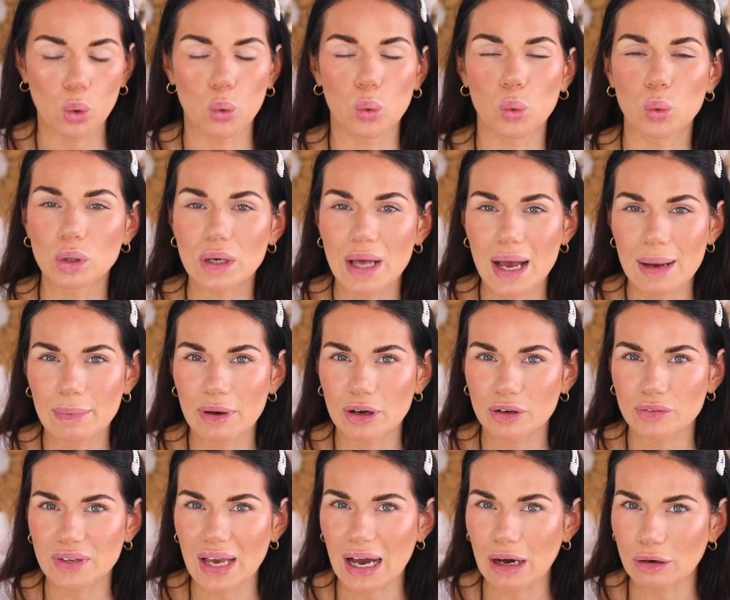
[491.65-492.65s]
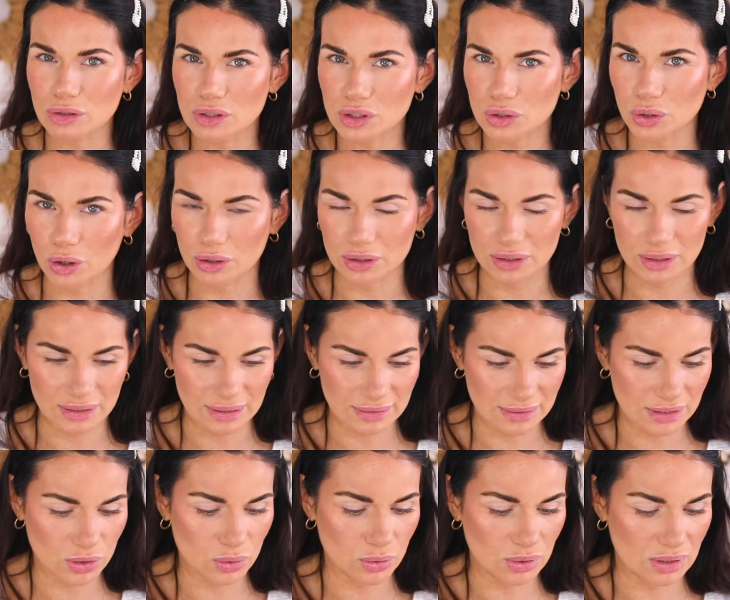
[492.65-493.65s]
ohne aber irgendwie austrocknend
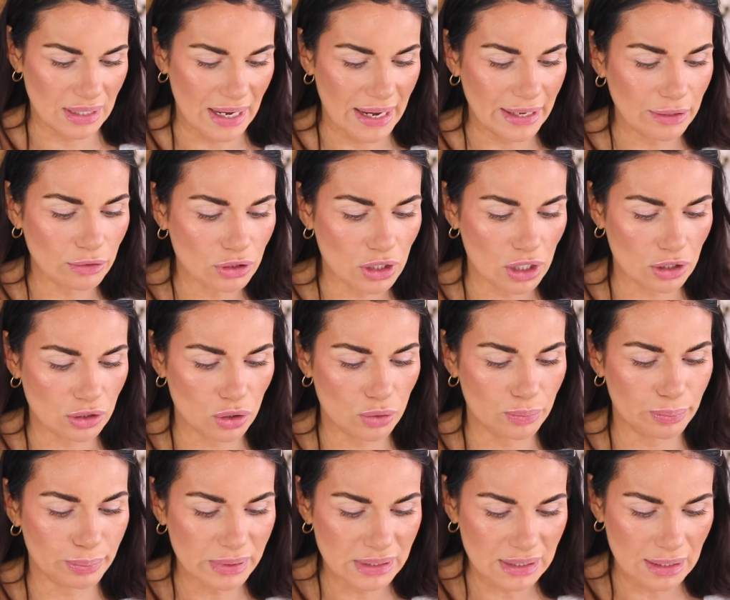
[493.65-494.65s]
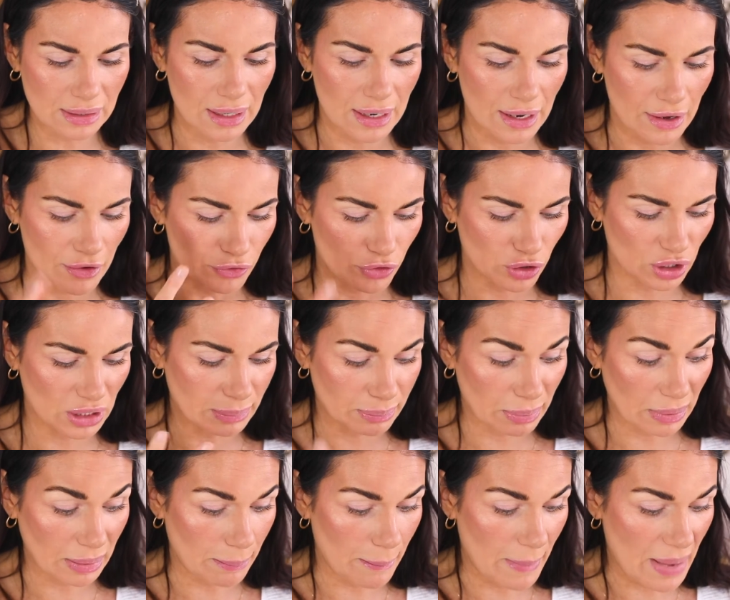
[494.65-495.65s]
zu sein und auch so ein bisschen wirklich
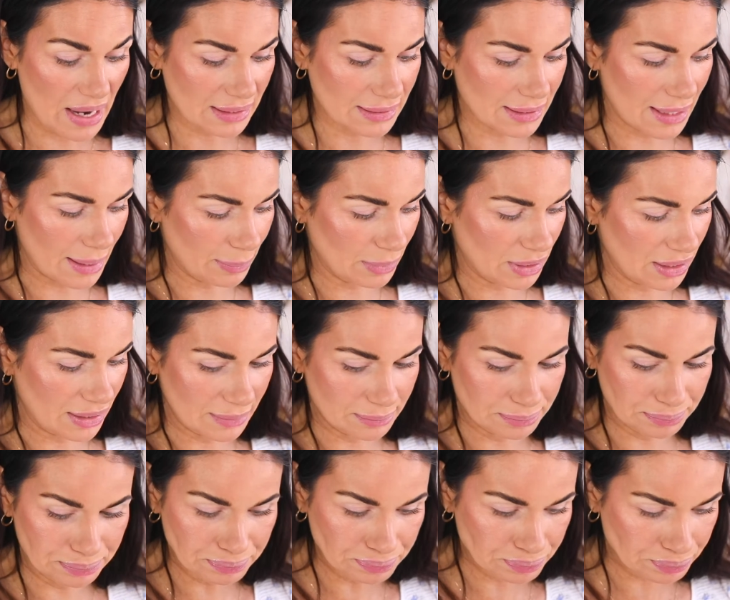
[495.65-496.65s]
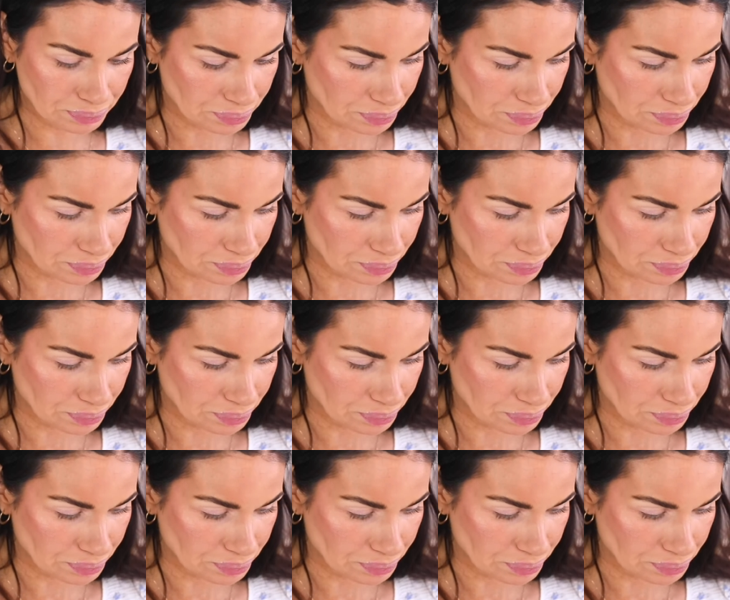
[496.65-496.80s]
Pigment abgeben.